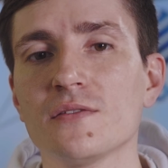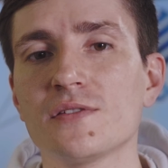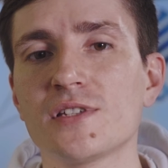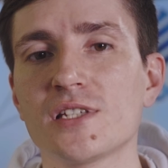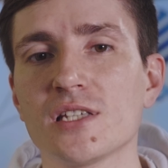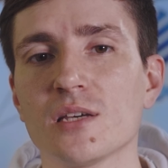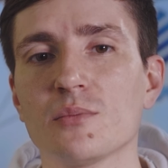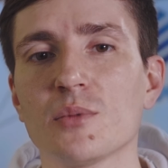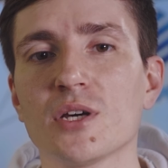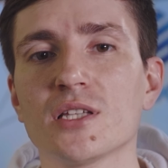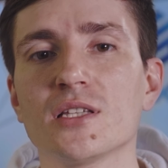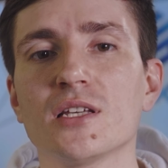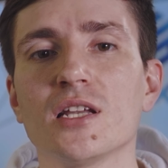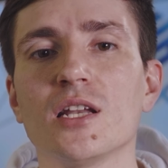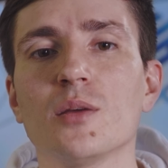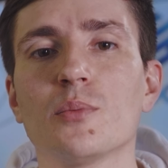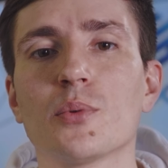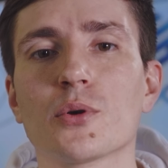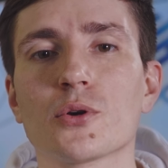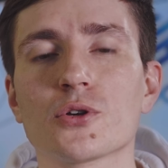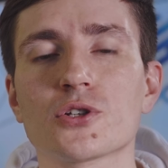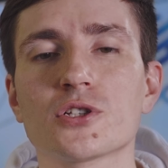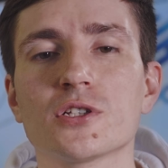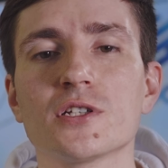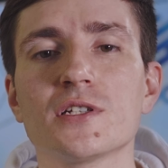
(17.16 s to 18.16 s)
Все модели
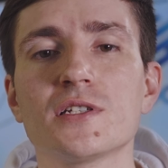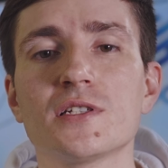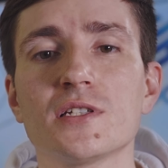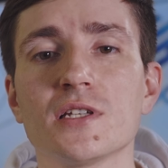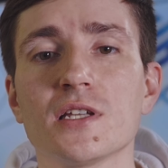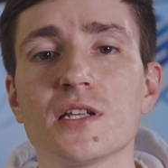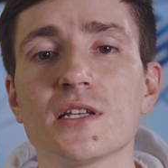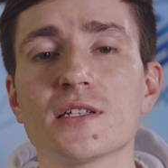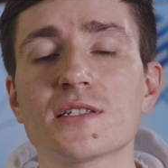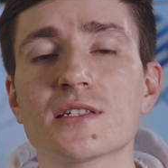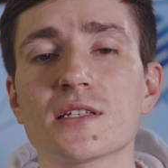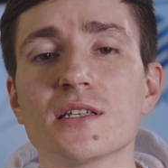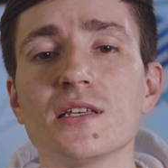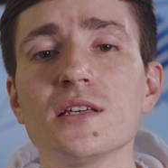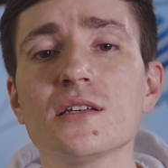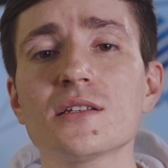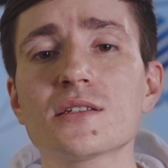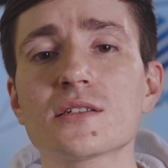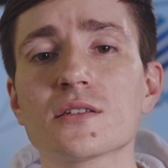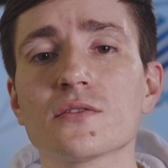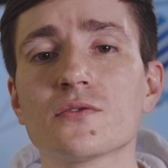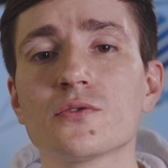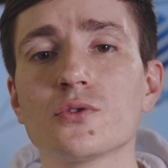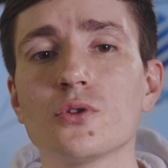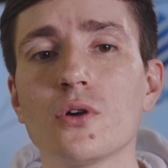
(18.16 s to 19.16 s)
прошлой Series
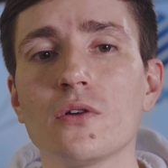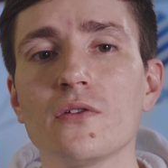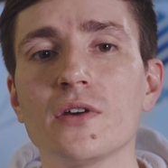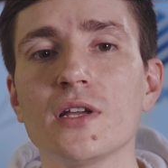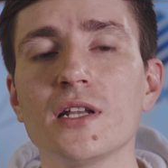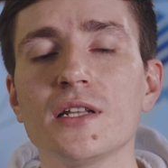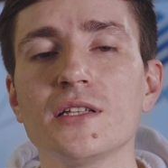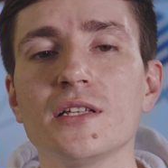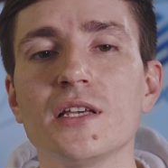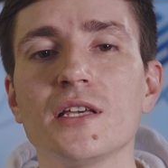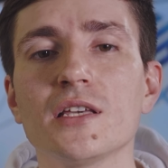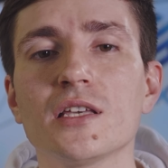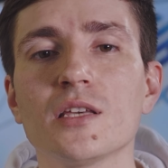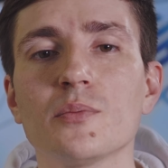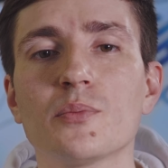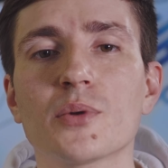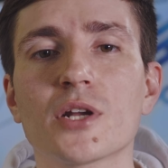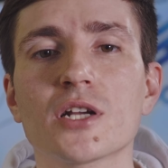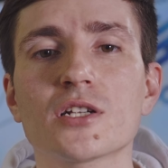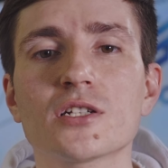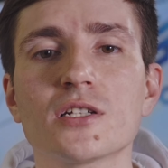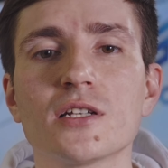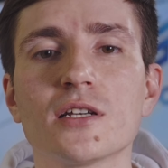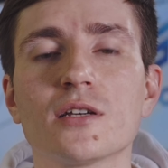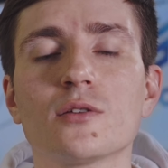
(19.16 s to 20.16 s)
X в новой линейке
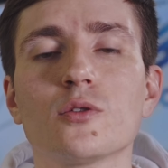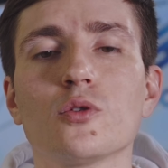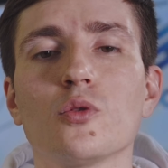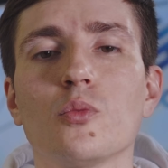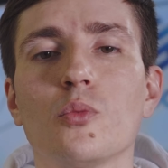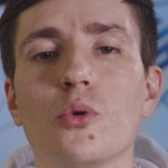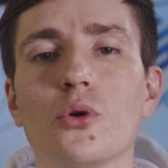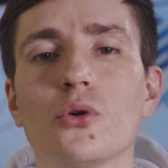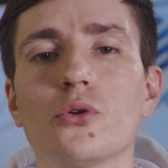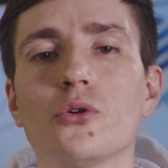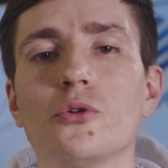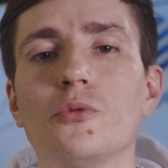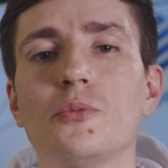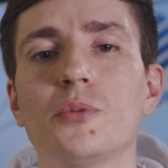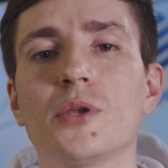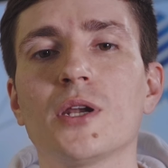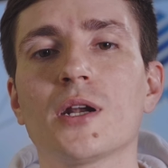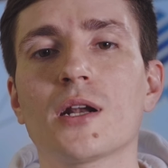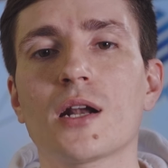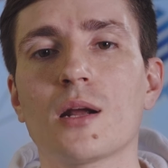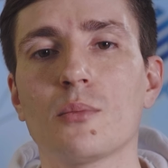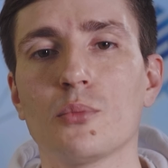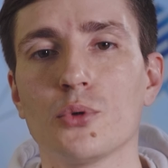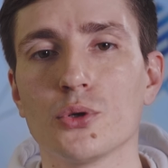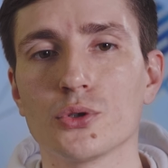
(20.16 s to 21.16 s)
прошли глубокую
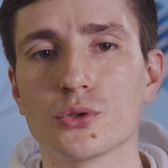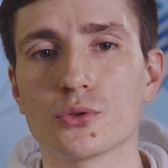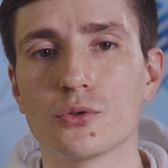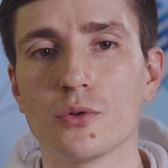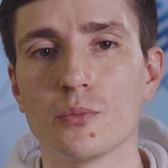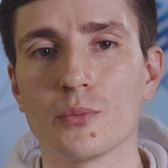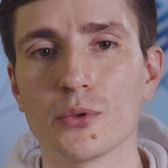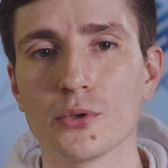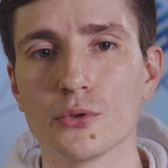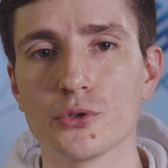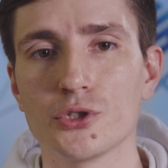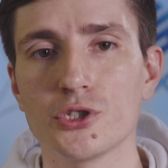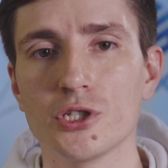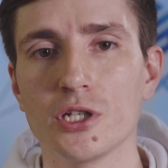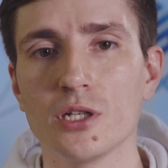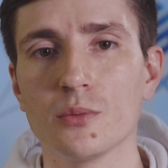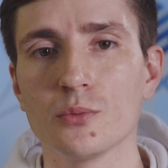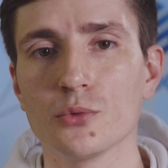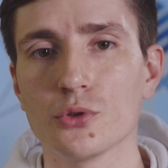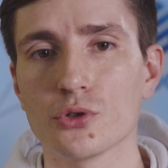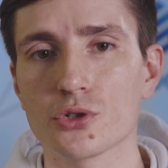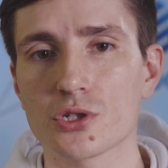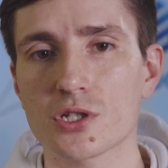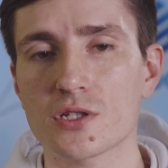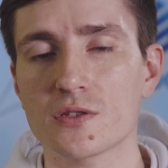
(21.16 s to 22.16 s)
переработку, получили
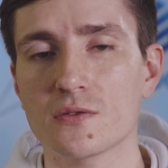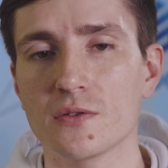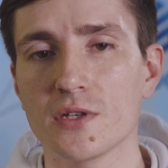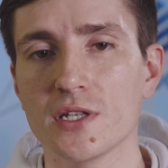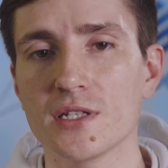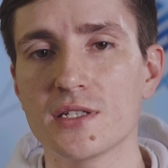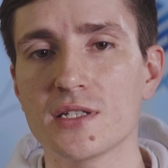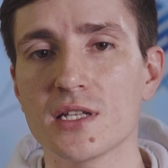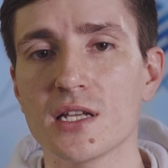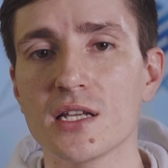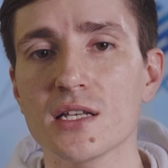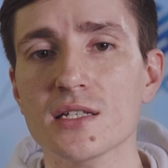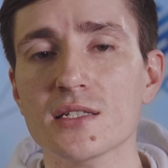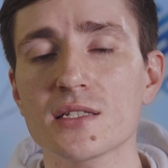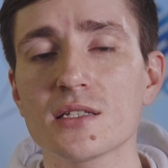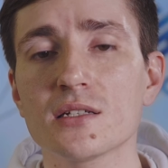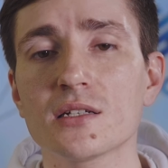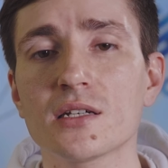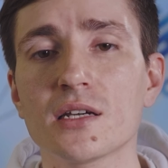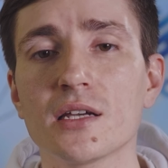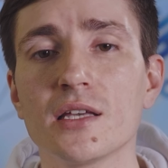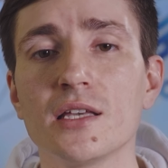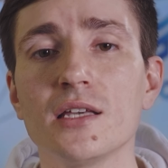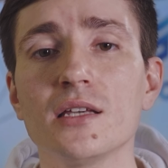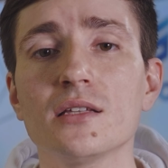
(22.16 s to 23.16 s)
множество
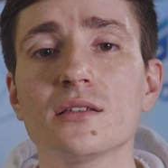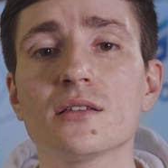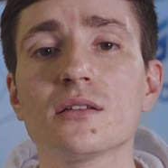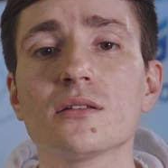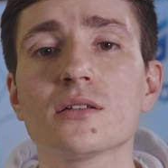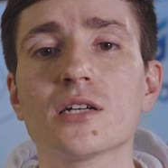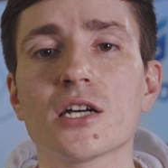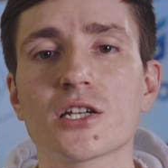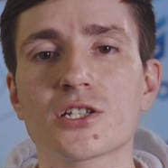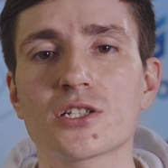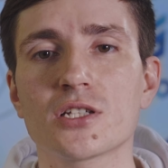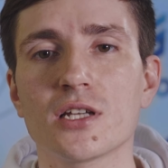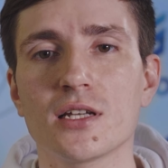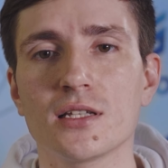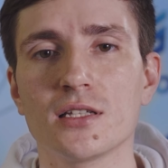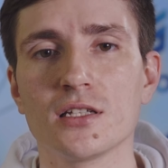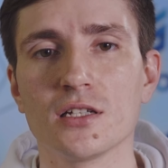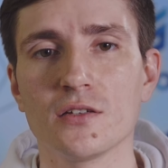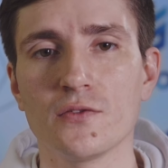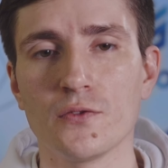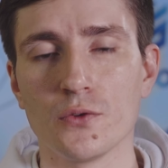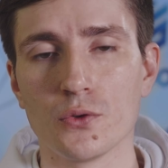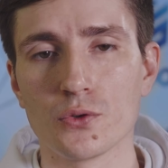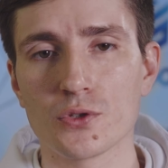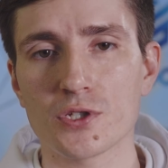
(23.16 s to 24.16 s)
интересных и
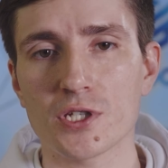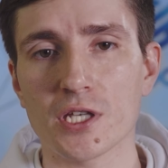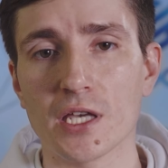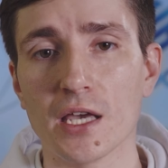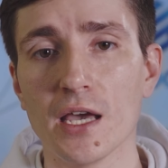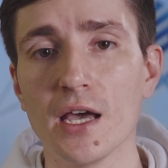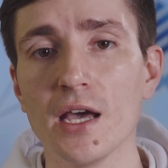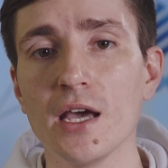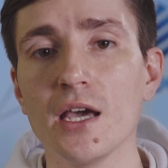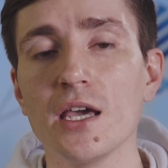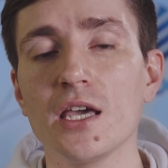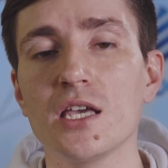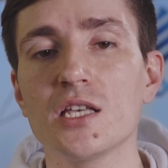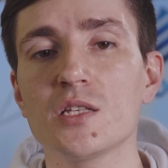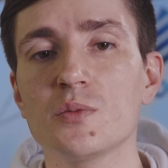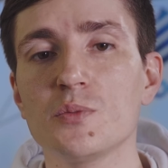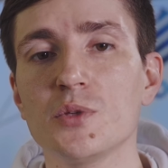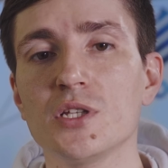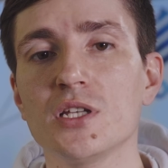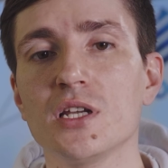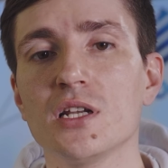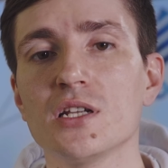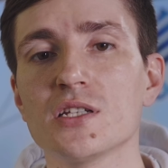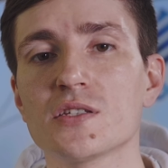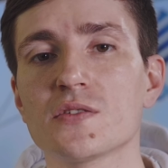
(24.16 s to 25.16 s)
долгожданных функций,
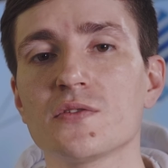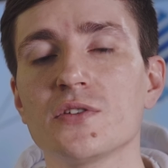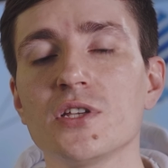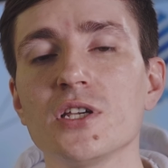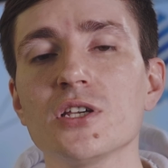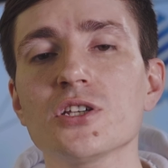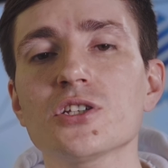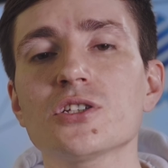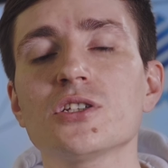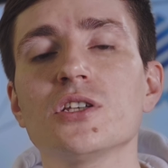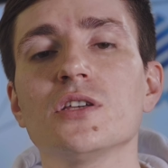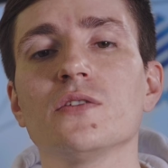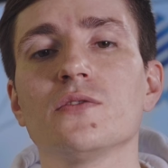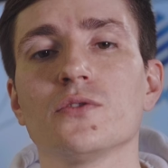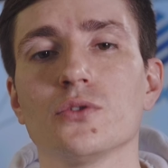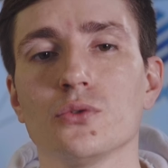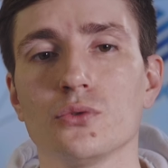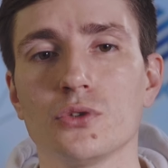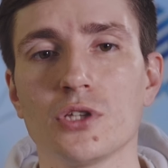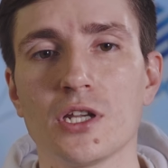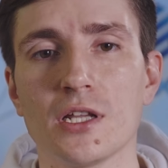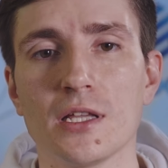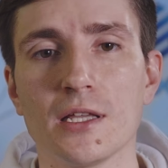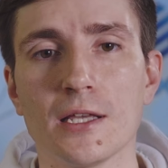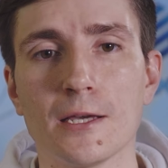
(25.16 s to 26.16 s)
изменились внешние и
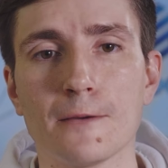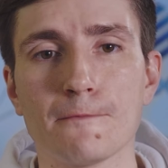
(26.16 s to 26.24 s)
внутренние.